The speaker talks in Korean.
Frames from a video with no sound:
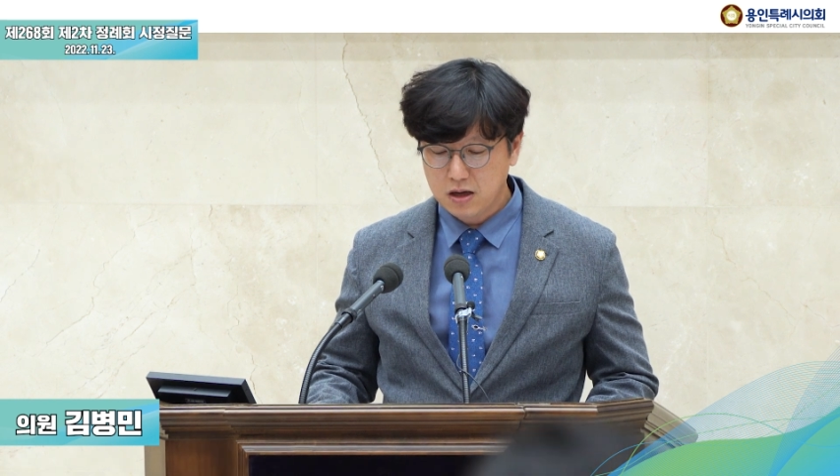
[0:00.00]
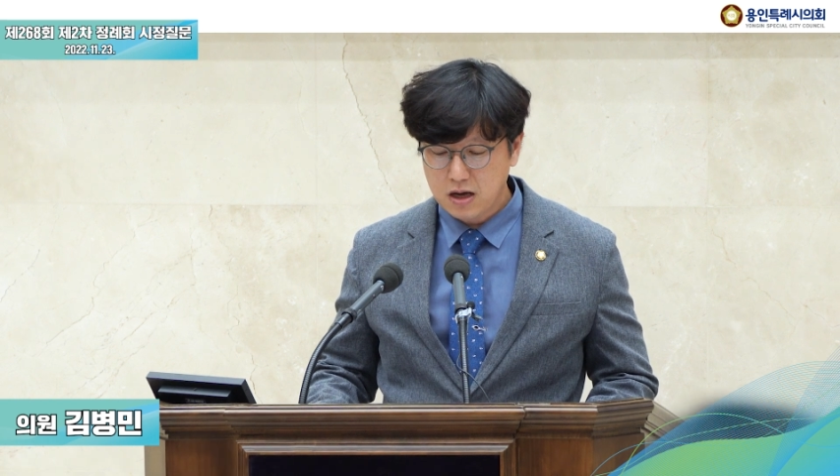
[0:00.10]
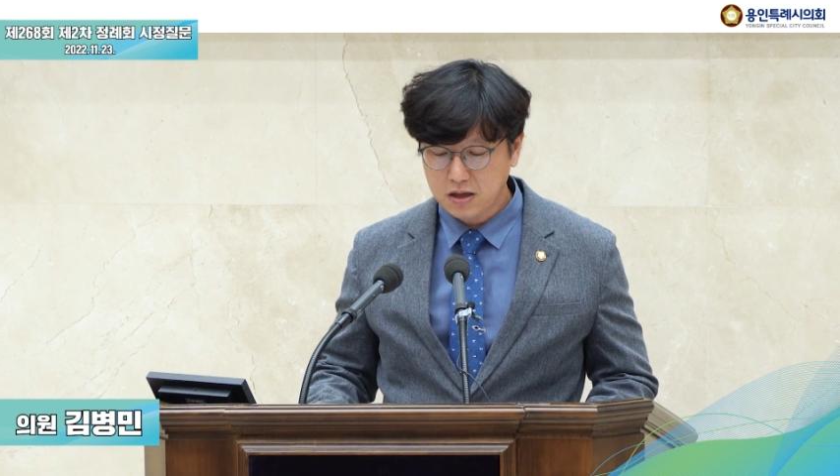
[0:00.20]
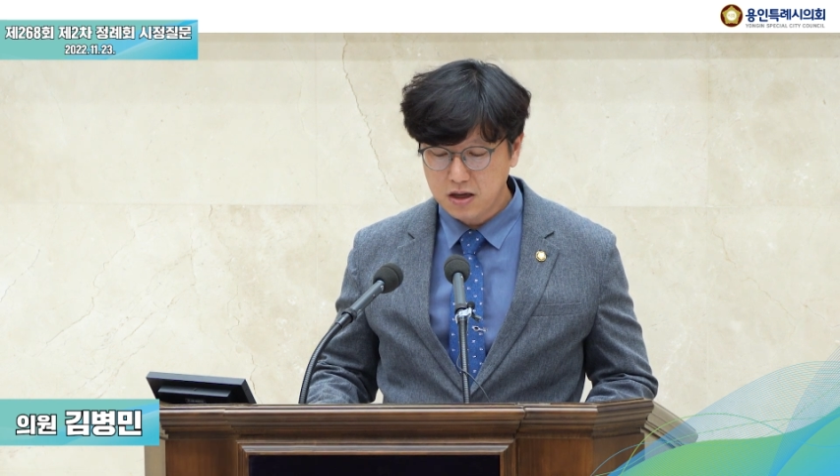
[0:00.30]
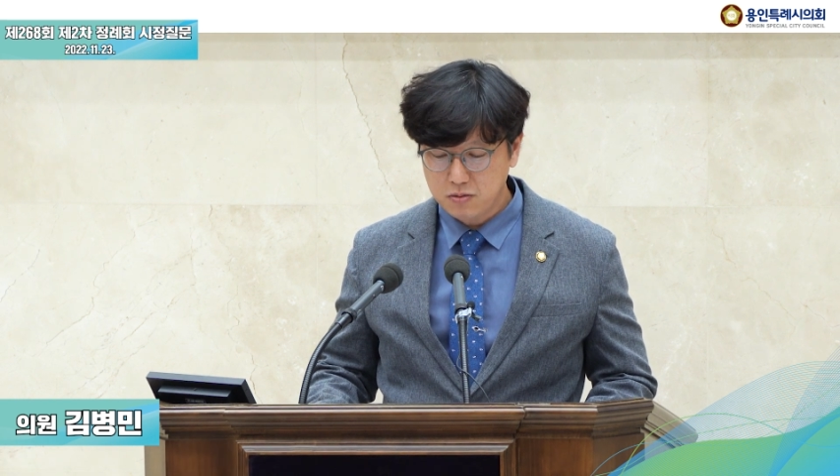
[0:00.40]

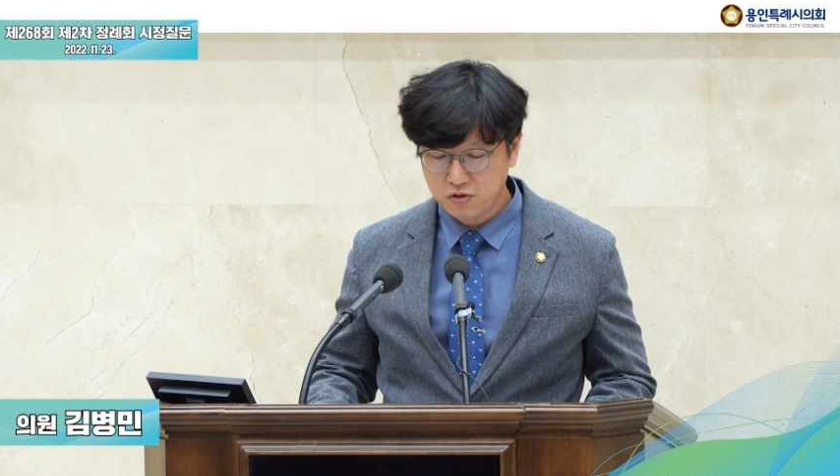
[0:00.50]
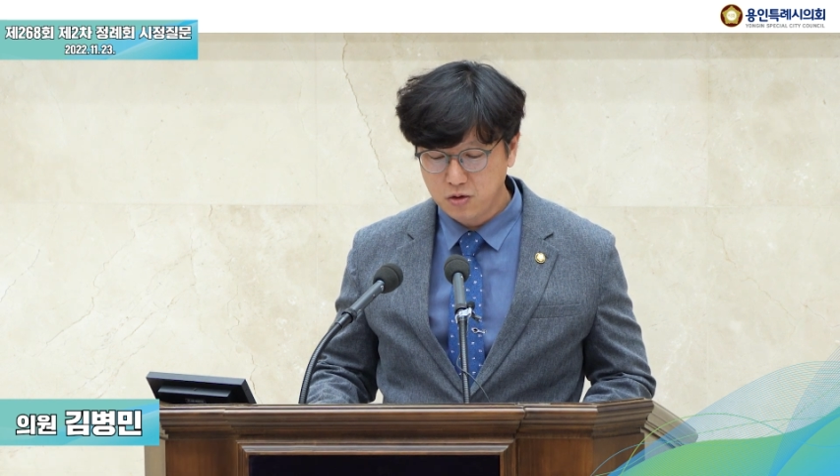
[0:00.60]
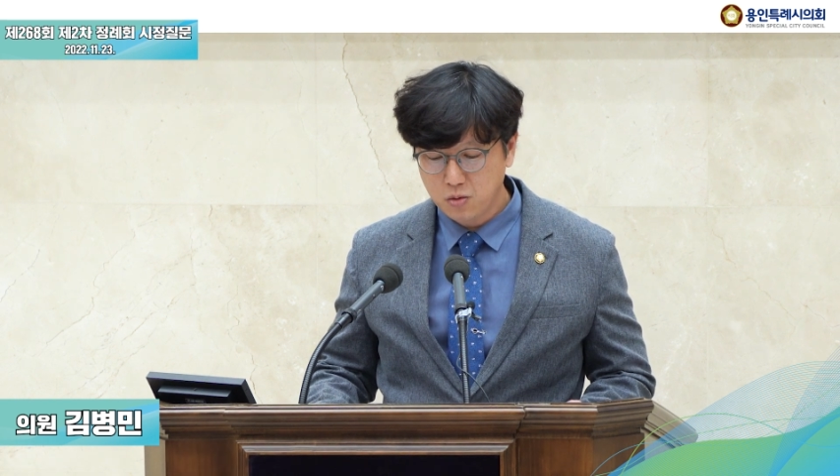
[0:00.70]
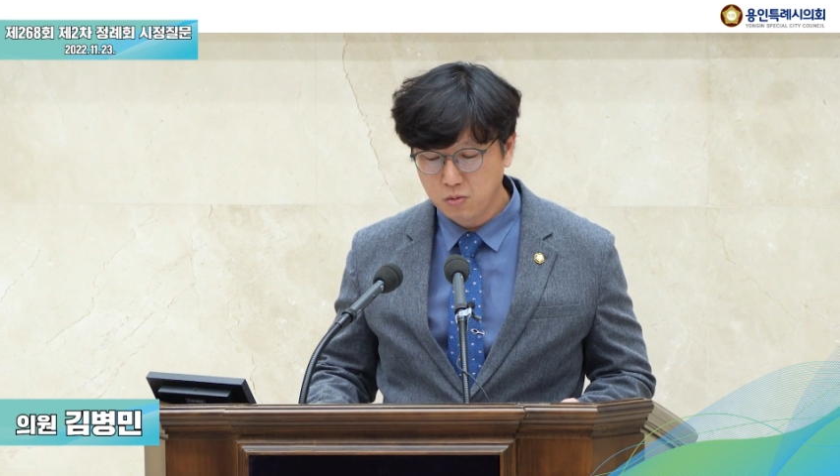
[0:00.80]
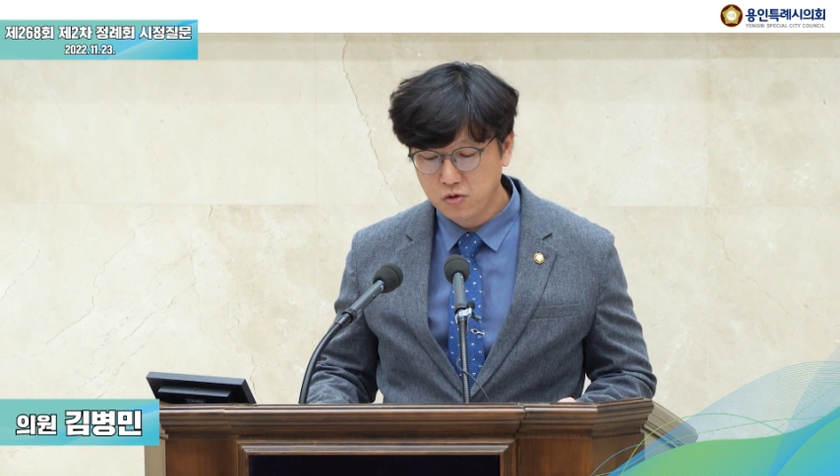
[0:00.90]
관계
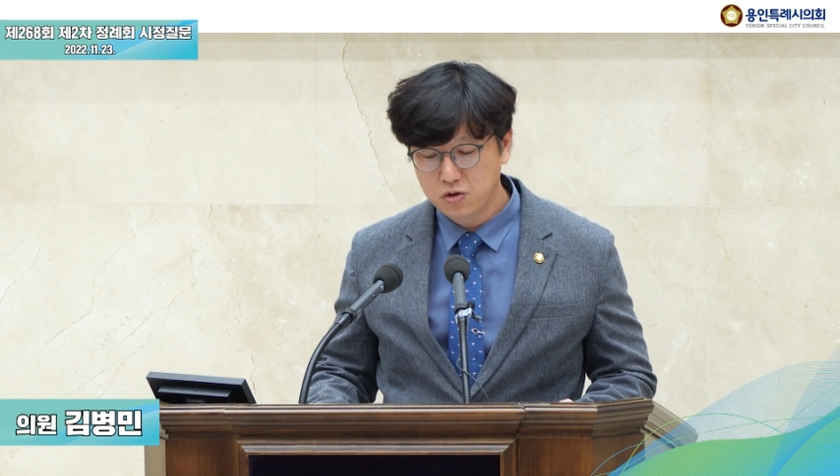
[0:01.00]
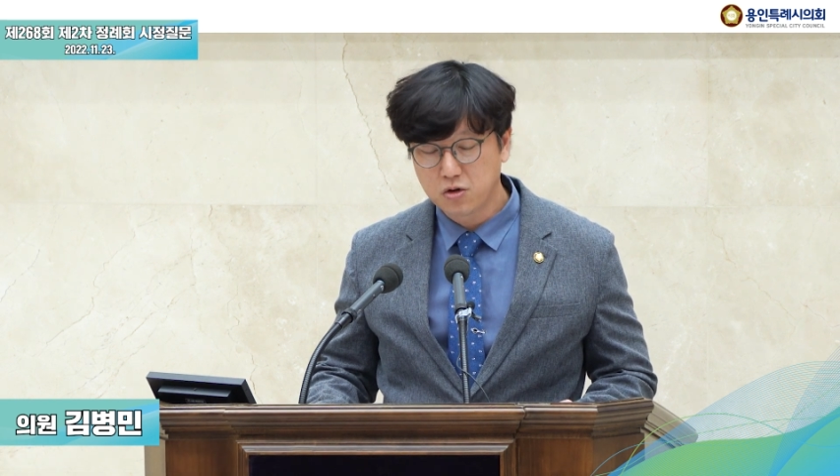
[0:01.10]
부서 공무원